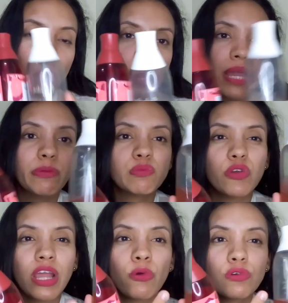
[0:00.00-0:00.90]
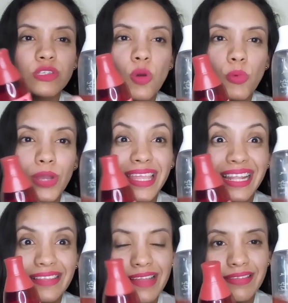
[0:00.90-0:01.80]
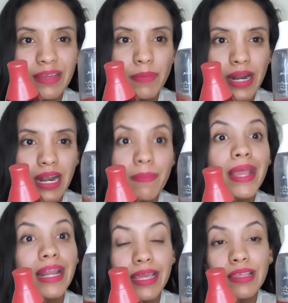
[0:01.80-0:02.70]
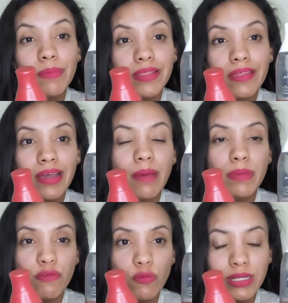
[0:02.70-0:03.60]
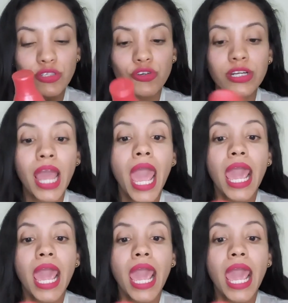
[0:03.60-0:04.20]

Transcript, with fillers: ¿Por qué? Pues porque uno es como hidratante para la piel y también te deja perfumación.